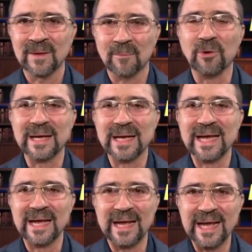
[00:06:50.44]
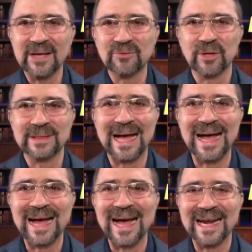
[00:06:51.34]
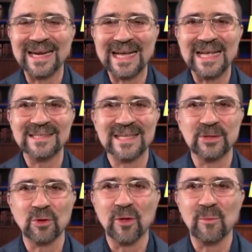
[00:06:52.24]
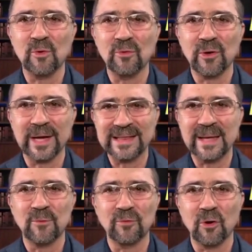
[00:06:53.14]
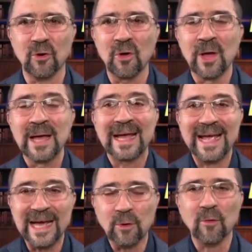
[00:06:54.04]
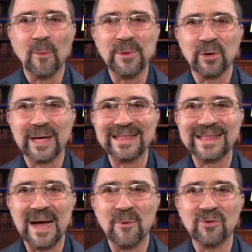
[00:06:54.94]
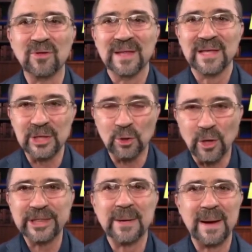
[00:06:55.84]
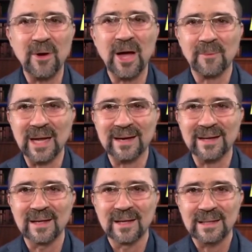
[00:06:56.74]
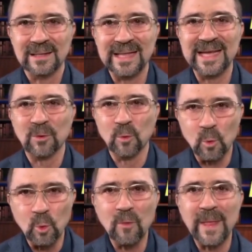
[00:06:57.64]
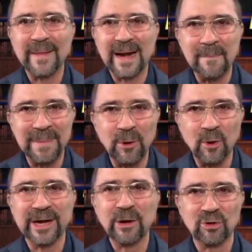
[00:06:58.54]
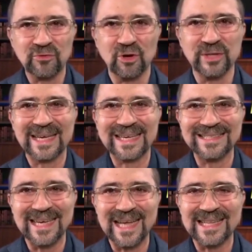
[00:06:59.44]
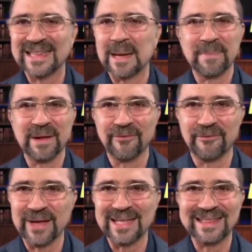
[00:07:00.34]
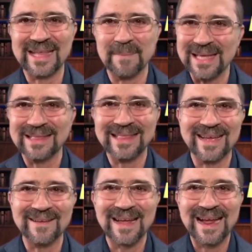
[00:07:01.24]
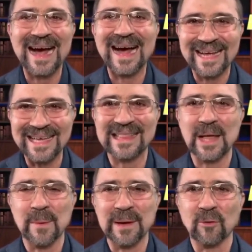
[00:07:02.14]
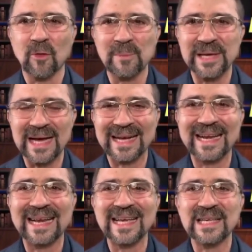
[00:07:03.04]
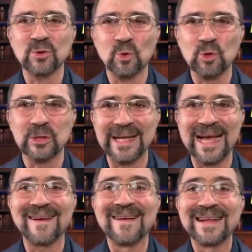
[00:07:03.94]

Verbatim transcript: Porque eso está al alcance de todo el mundo en este mundo económico que estamos y hoy te vamos a hablar de una de las mejores opciones que se adapta perfectamente a esta nueva economía, que es la industria